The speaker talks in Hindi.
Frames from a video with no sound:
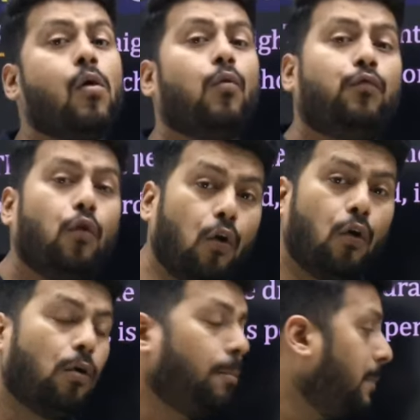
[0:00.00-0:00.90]

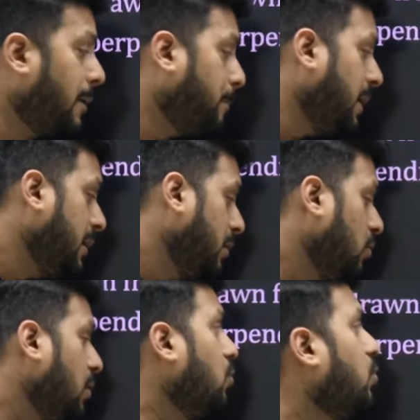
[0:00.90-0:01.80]
वो
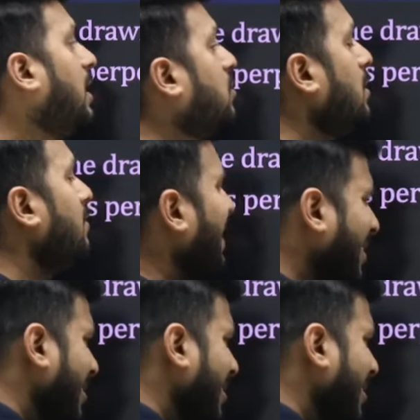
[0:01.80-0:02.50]
परपेंडिकुलर होगा तो ये वाइस से